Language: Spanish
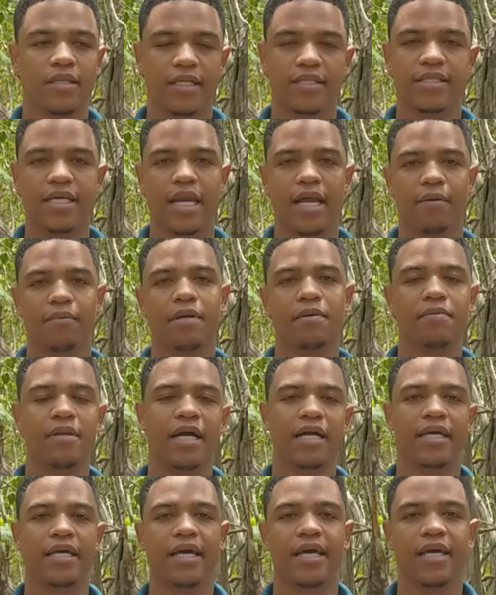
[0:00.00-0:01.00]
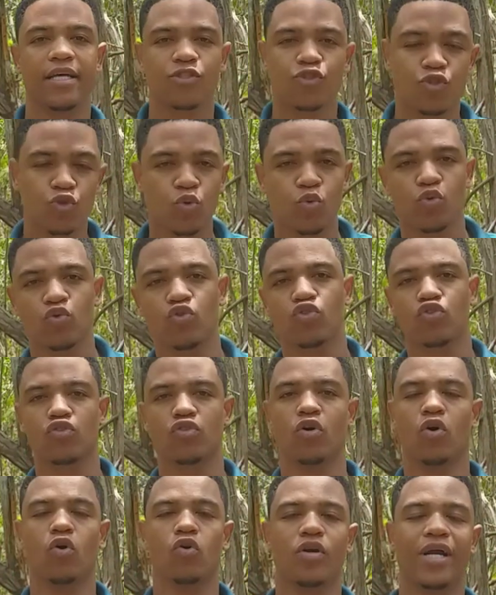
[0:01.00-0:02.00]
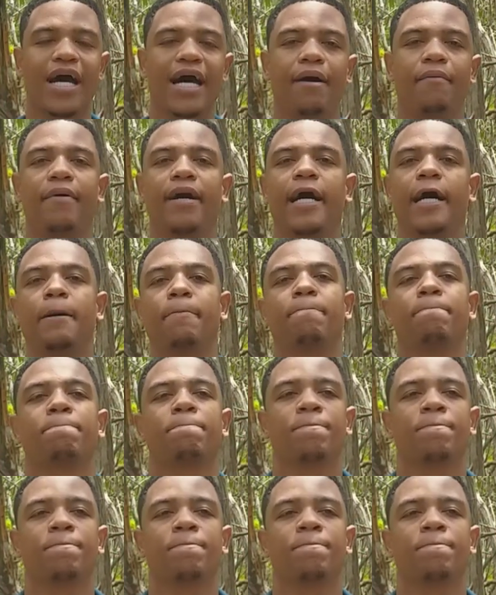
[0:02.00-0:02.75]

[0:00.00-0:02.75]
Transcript: Dice la Biblia que Jesús oraba